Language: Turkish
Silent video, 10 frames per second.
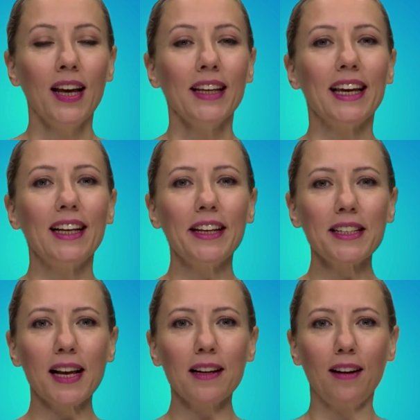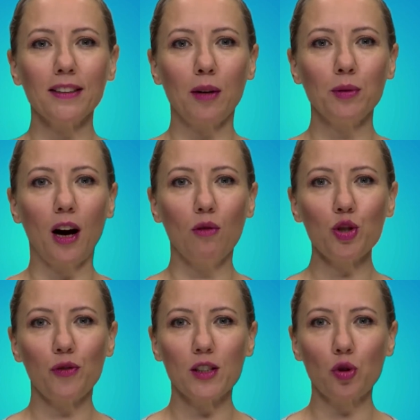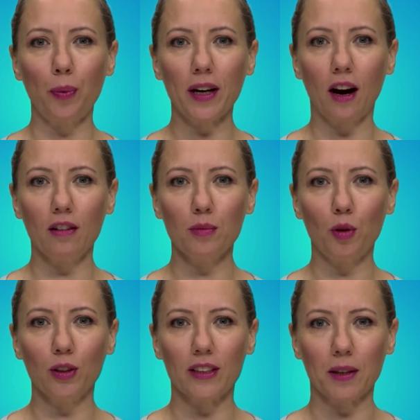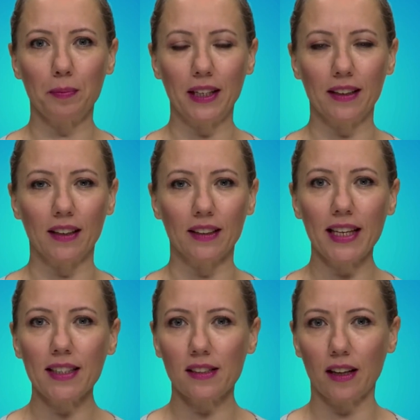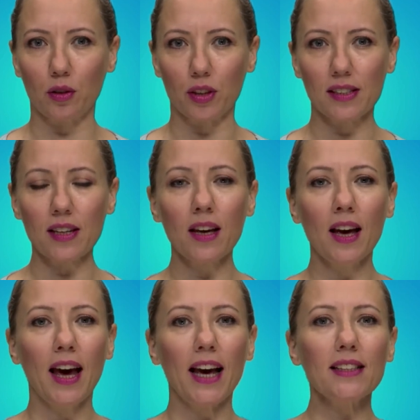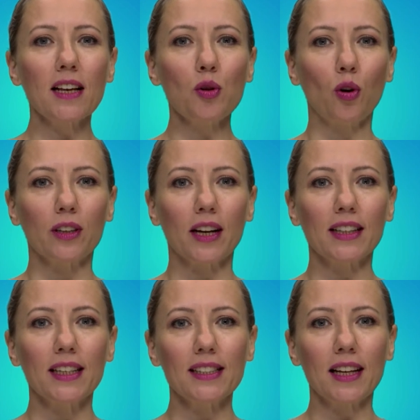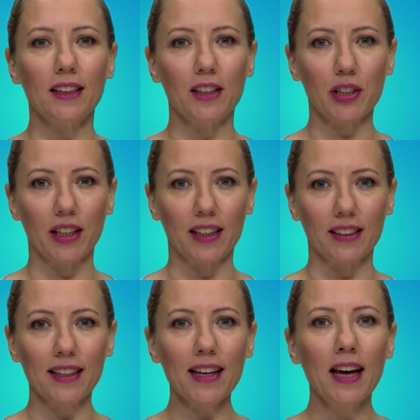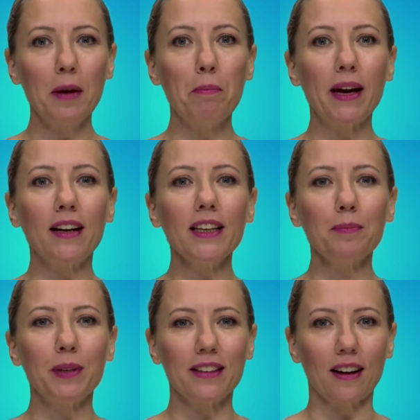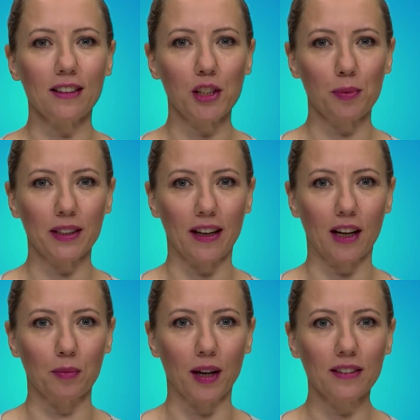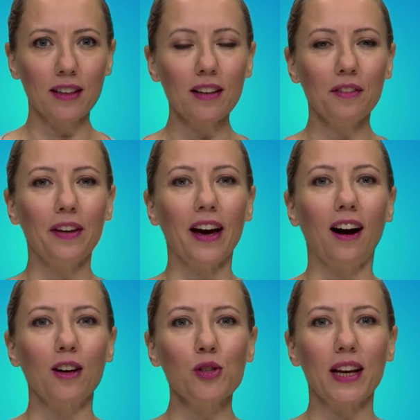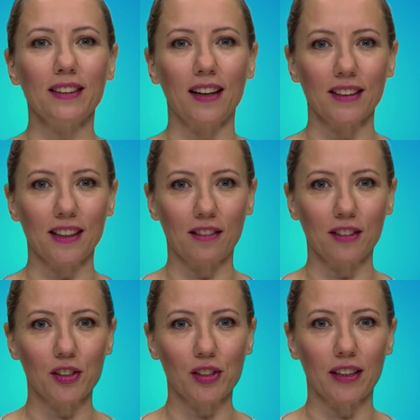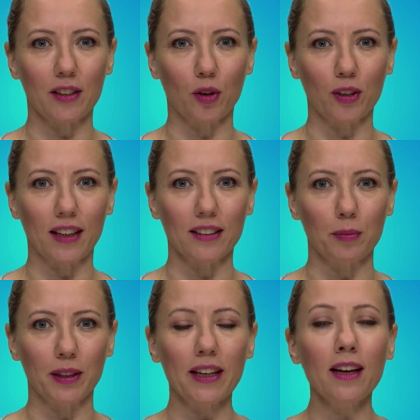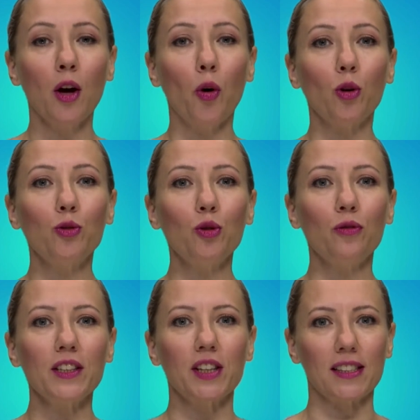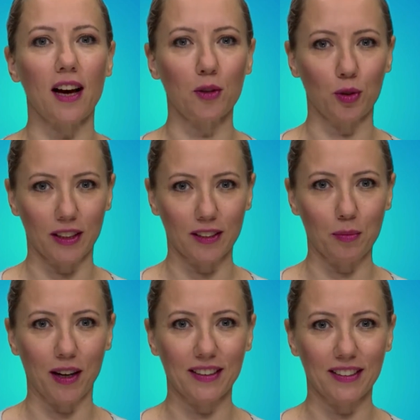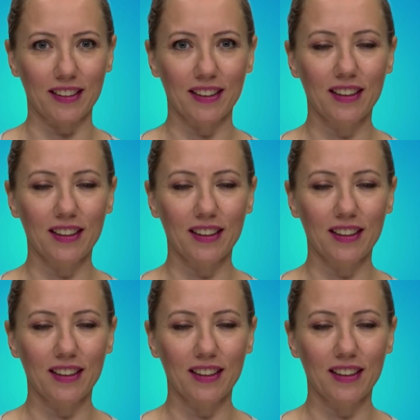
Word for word: Geleneksel anlamda havuç ve sopa kavramı olarak bilinen X teorisi esas olarak insan ilişkilerinde mekanik bir yaklaşıma dayanmakta ve arzu edilen davranışlara yönlendirmede ödül ve ceza kullanılmaktadır.